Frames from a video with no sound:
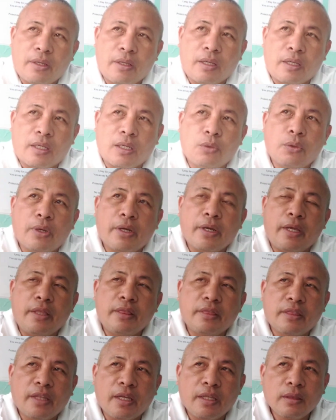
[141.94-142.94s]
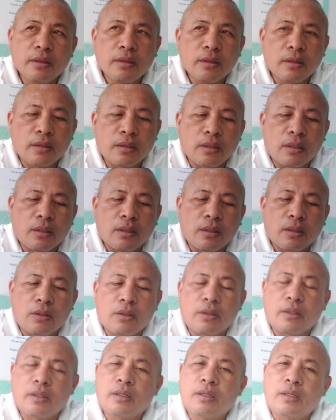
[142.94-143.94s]
ikadua intent
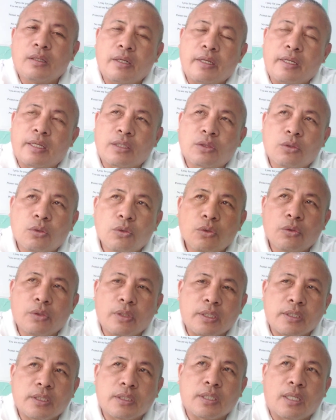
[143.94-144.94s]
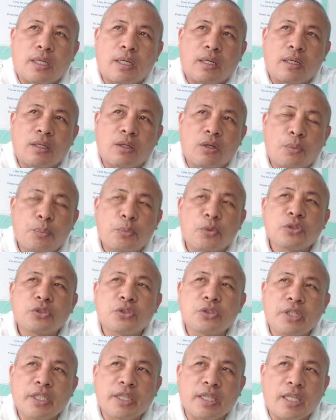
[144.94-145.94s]
ikatulo is ang
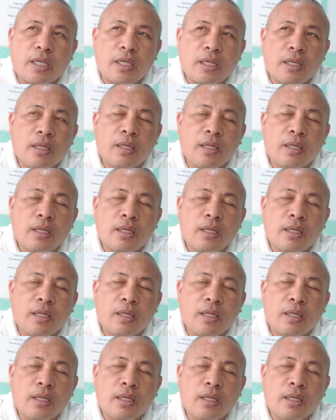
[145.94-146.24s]
opportunity